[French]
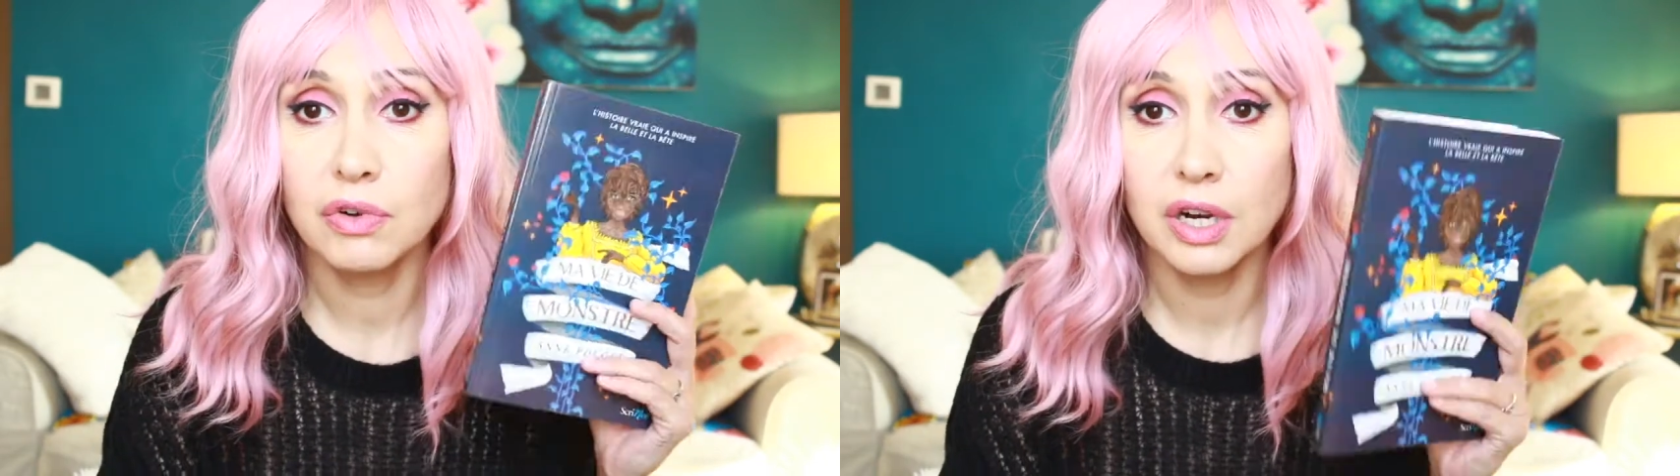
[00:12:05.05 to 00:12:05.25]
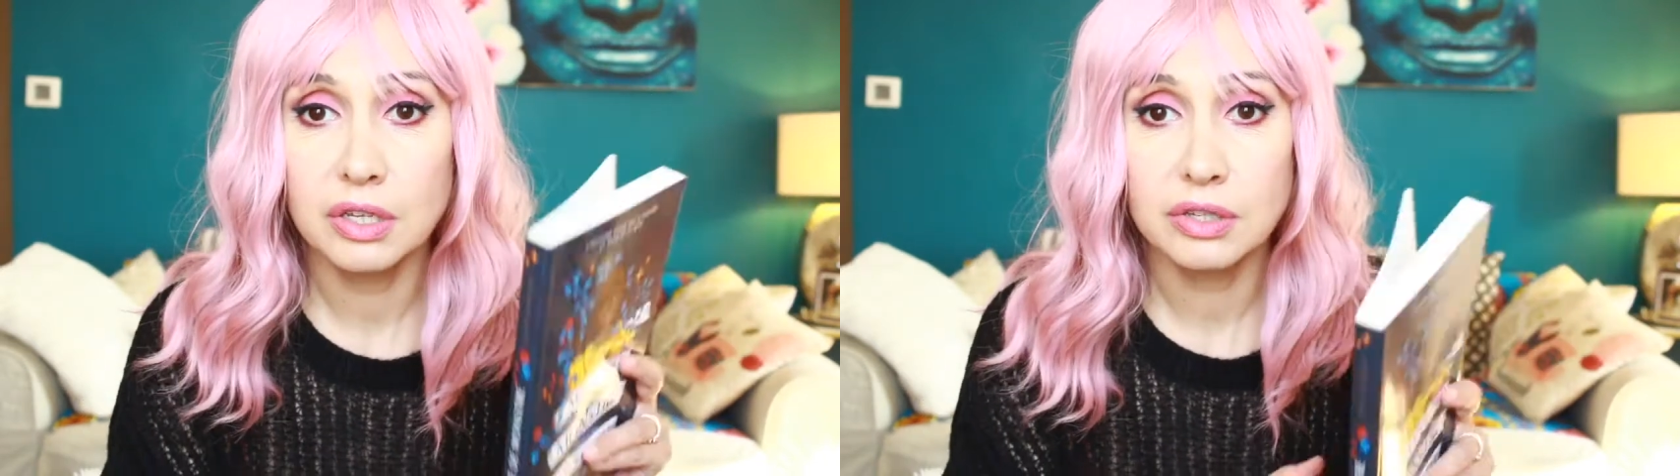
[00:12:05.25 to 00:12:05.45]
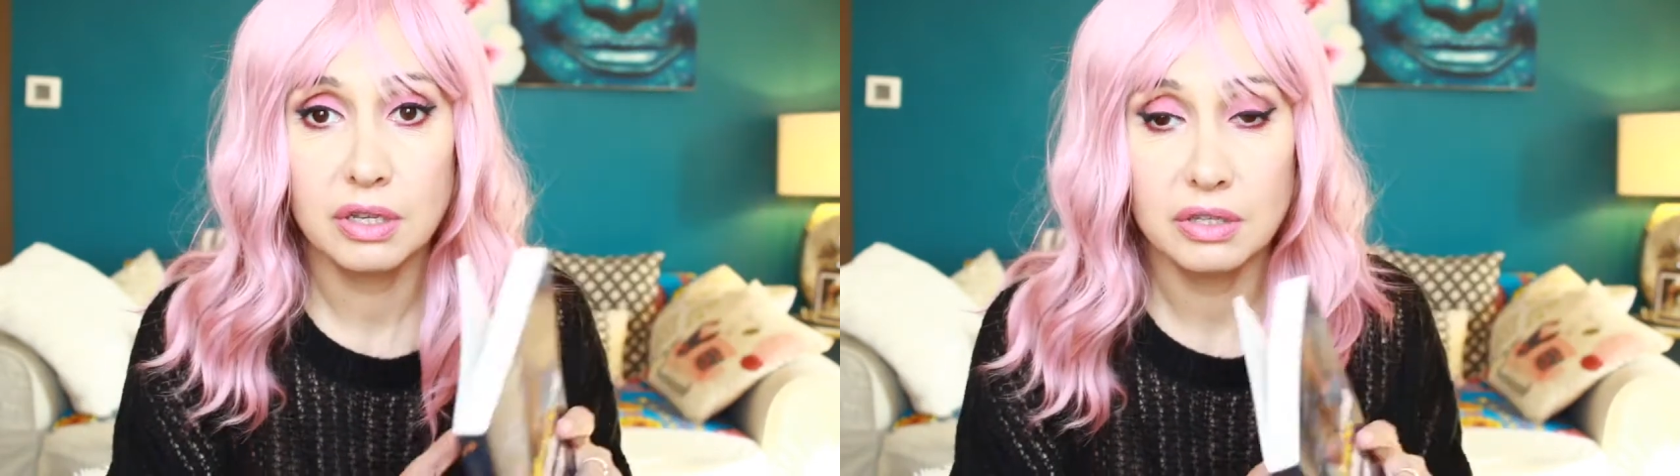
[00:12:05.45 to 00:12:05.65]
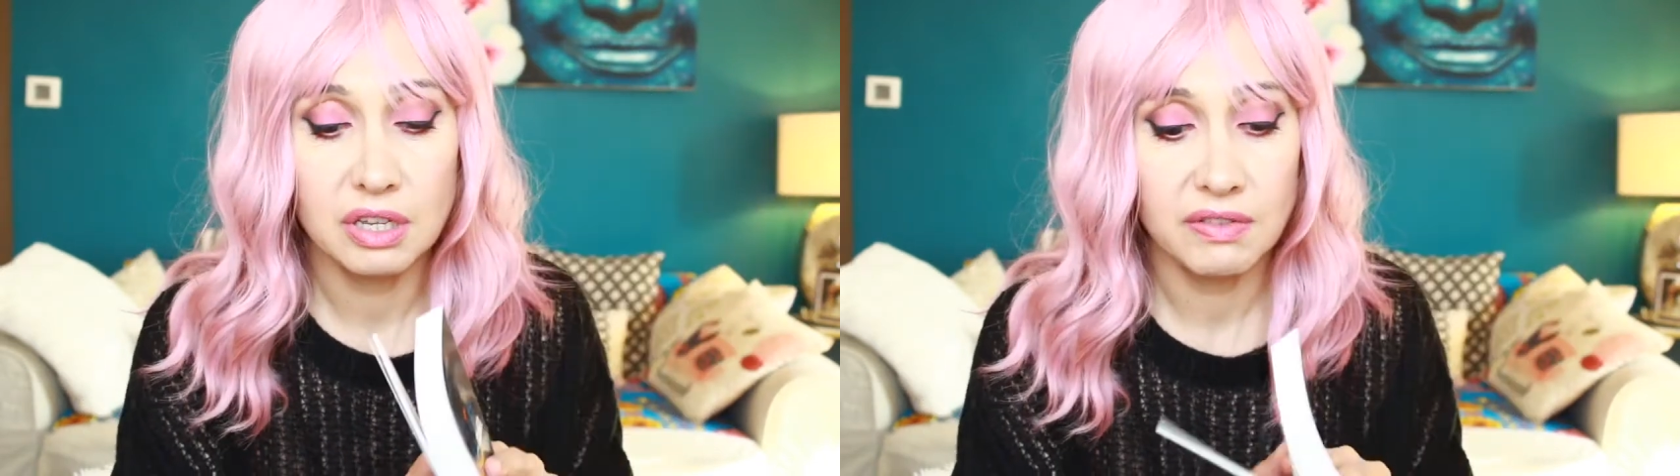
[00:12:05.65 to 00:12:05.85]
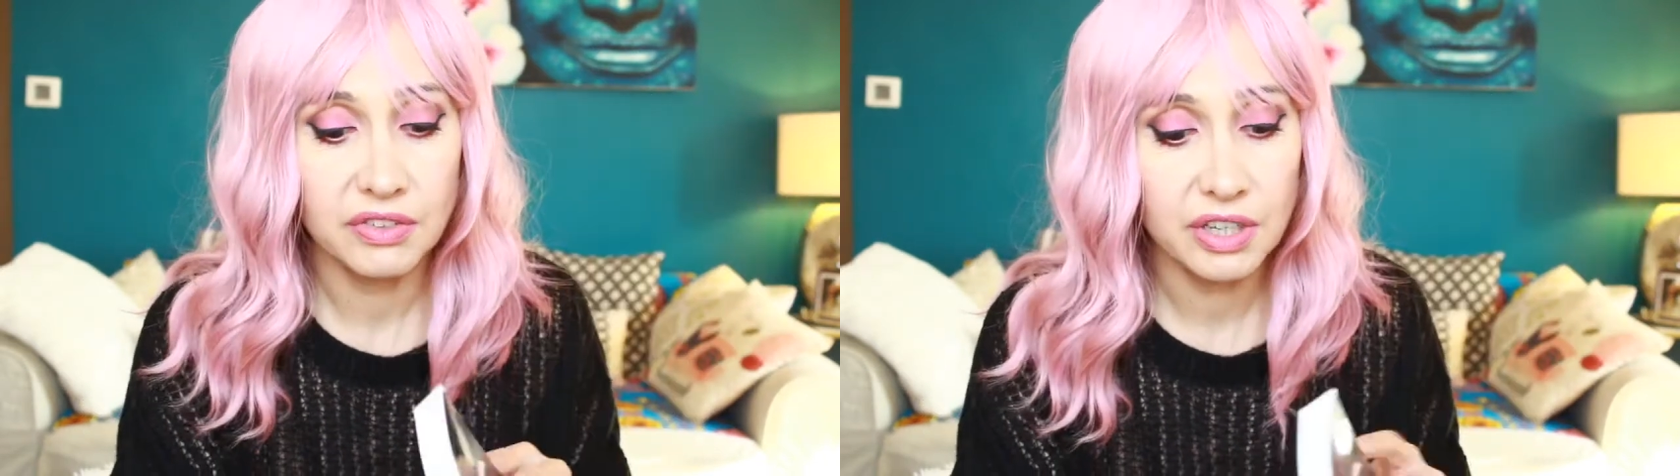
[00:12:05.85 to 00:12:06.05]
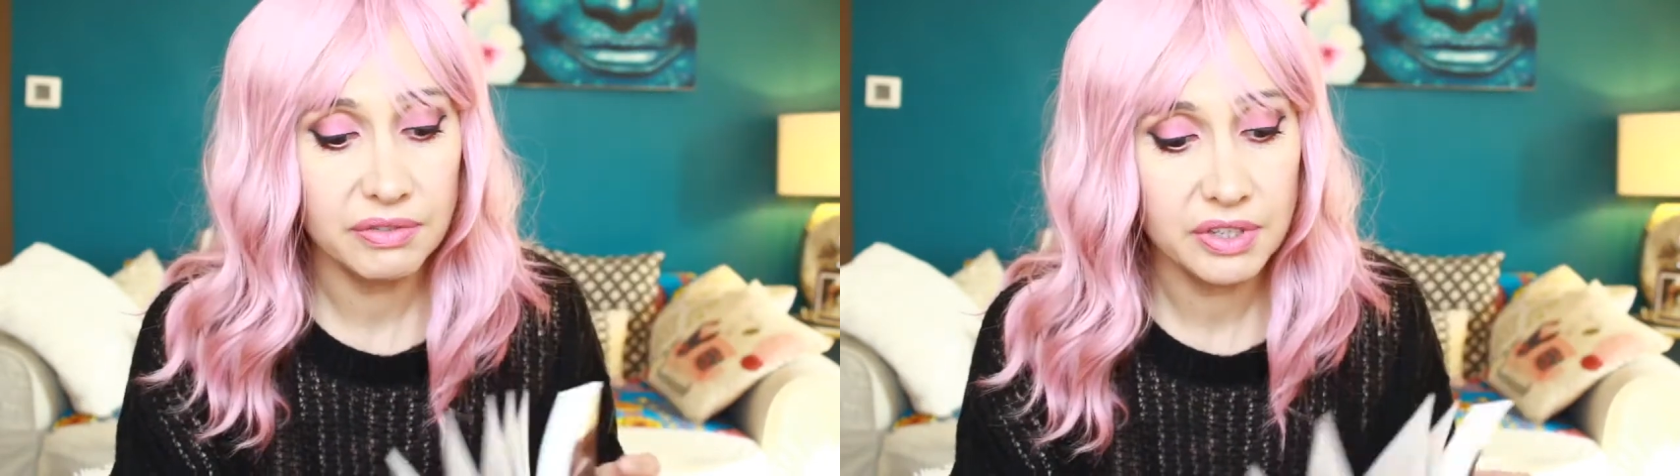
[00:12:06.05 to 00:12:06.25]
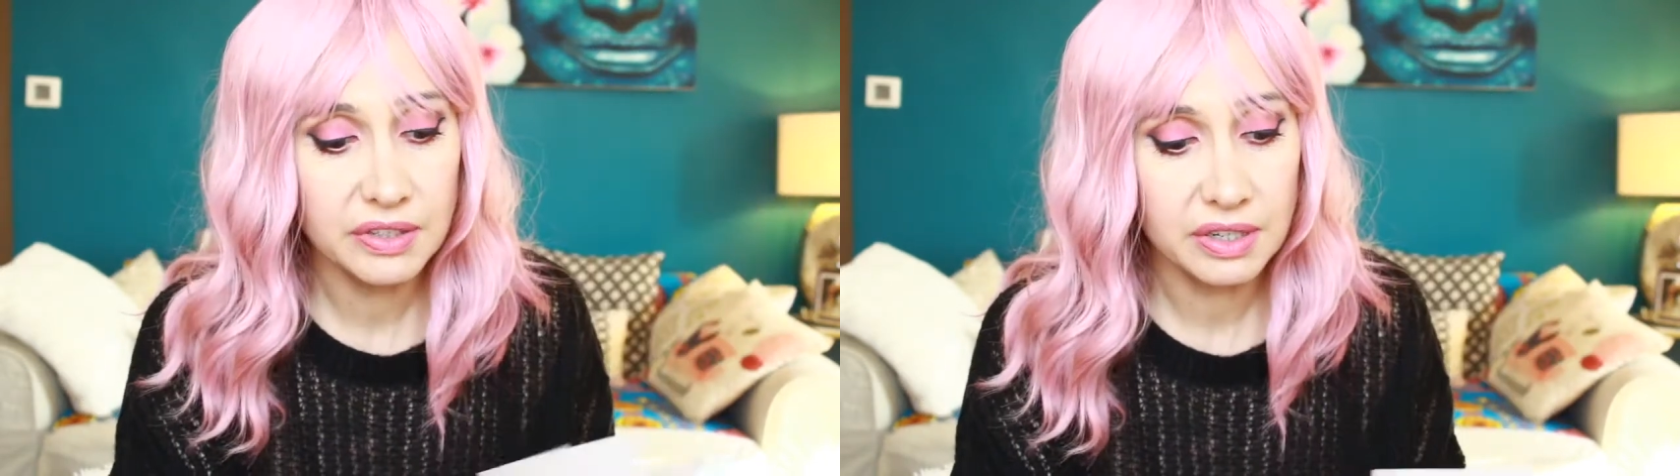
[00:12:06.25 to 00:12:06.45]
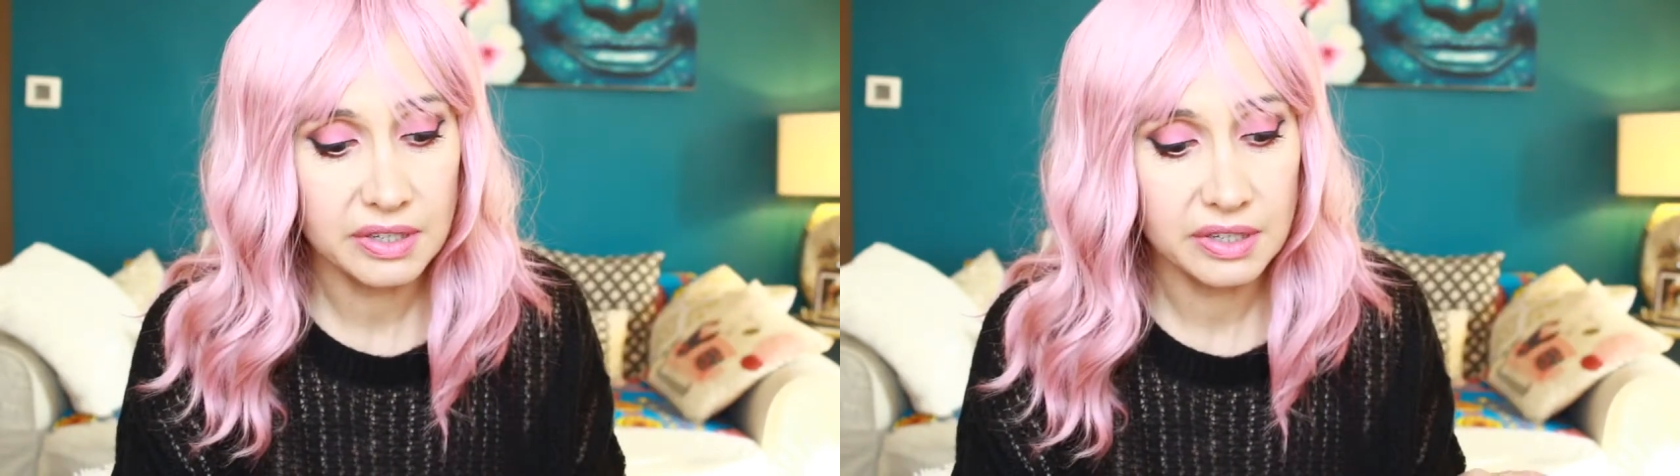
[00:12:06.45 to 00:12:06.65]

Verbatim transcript: voilà ça, va très vite, hein.